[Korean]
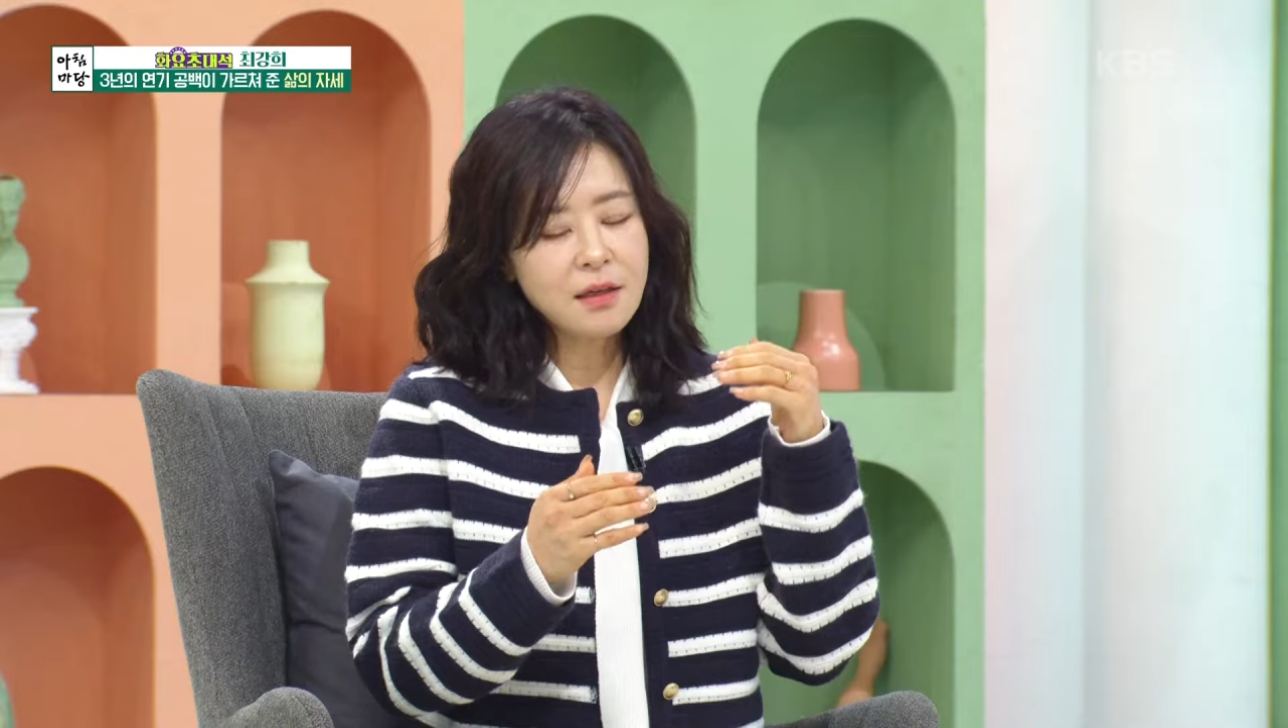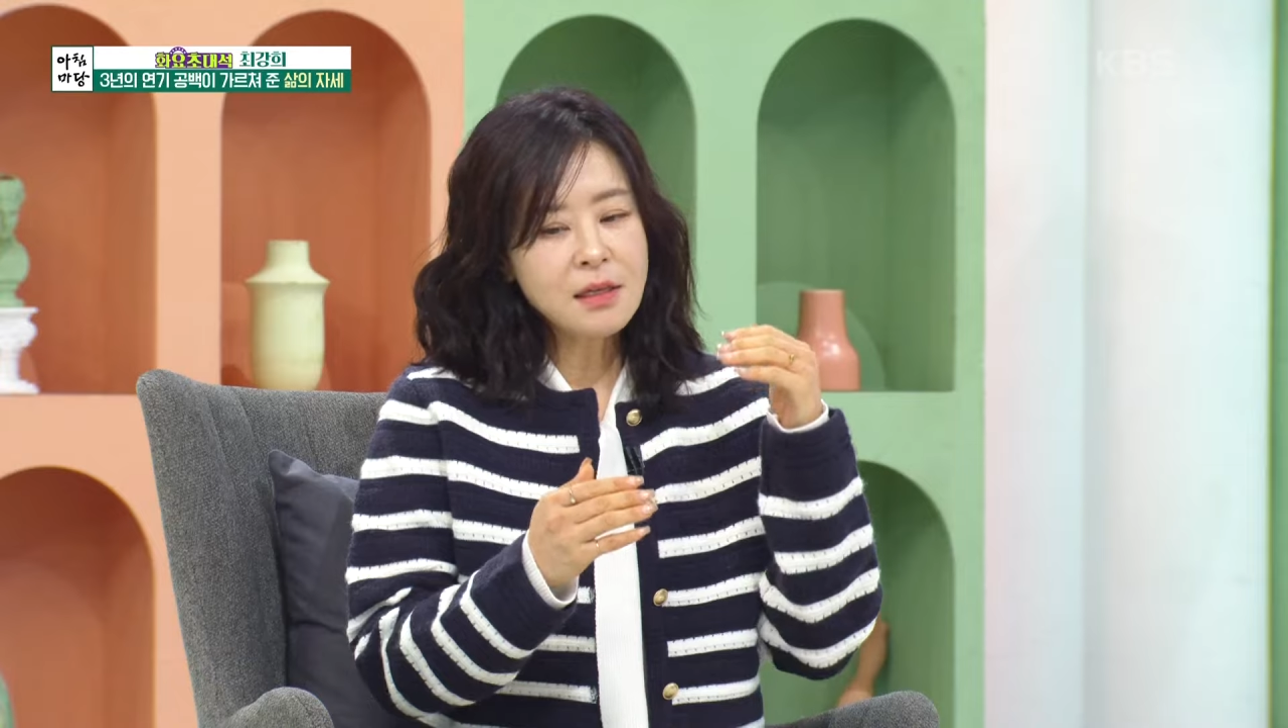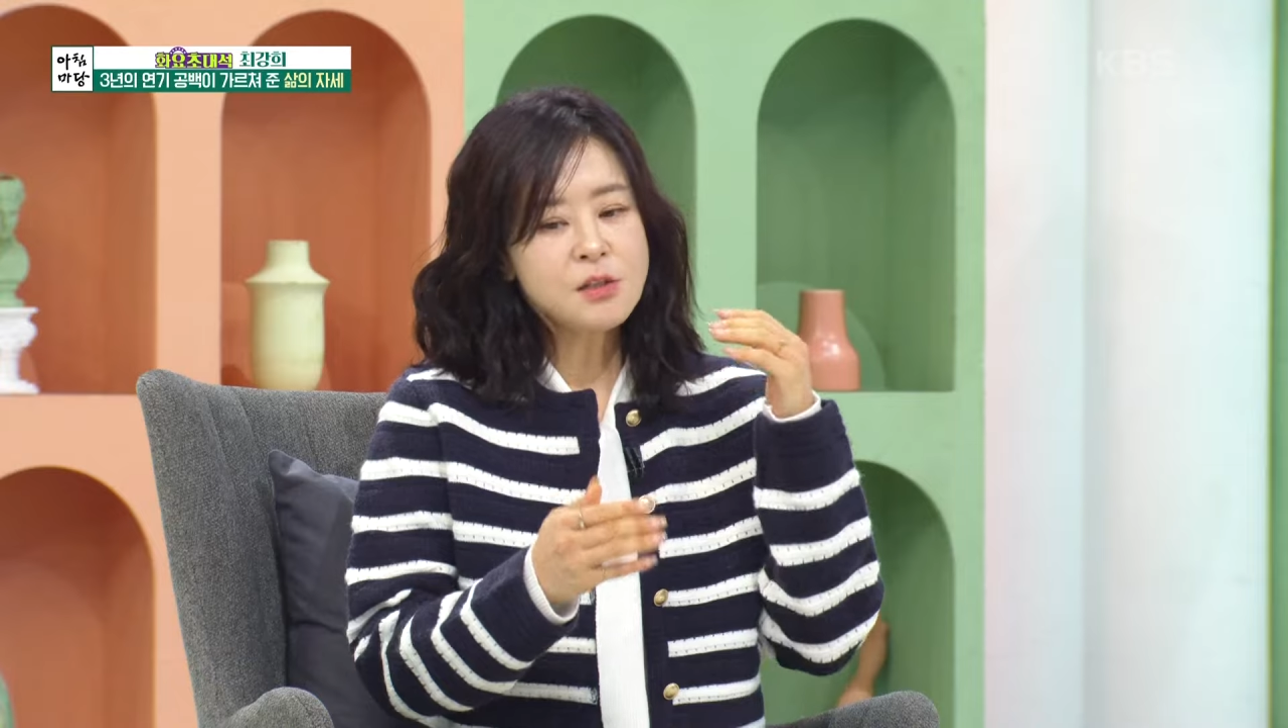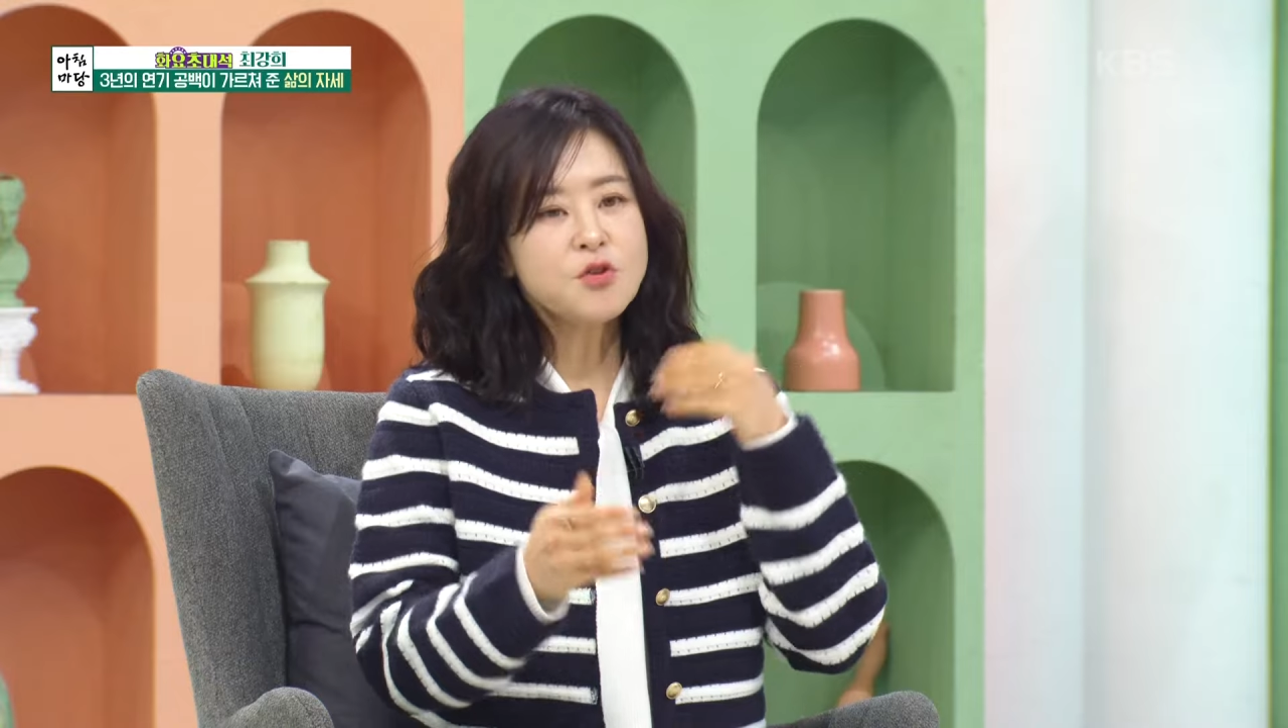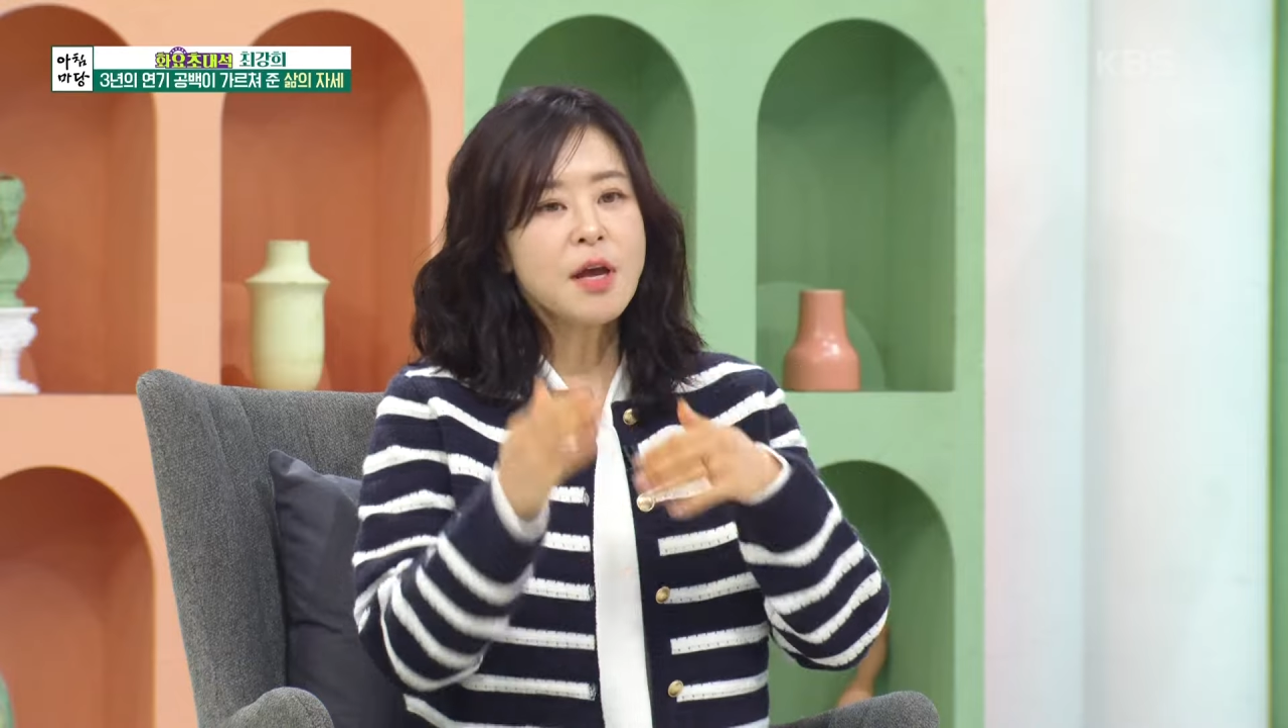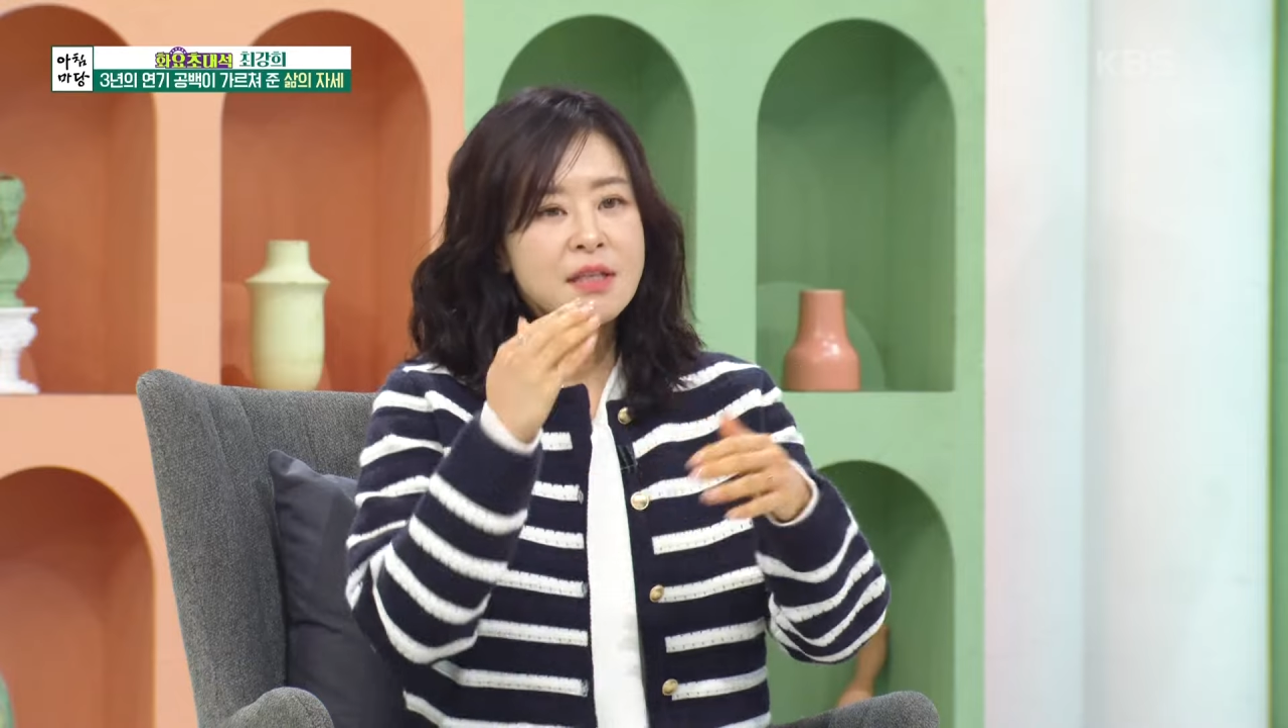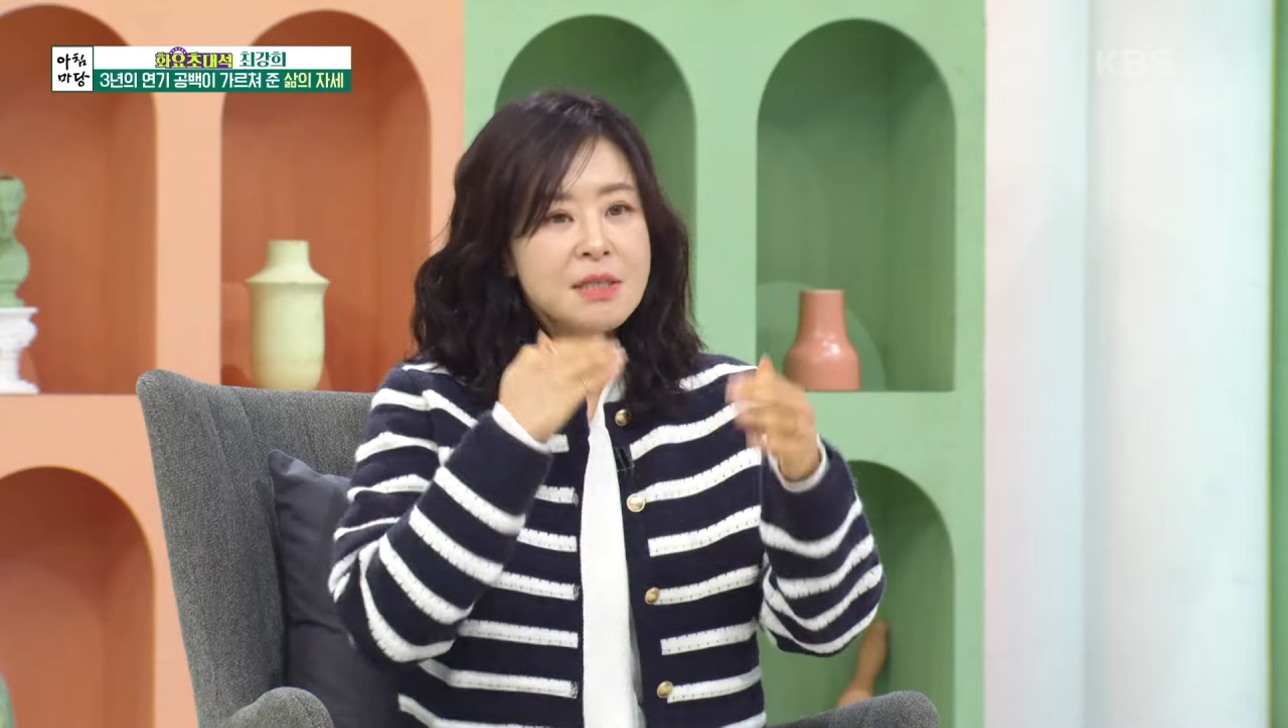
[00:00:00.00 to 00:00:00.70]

1주에 한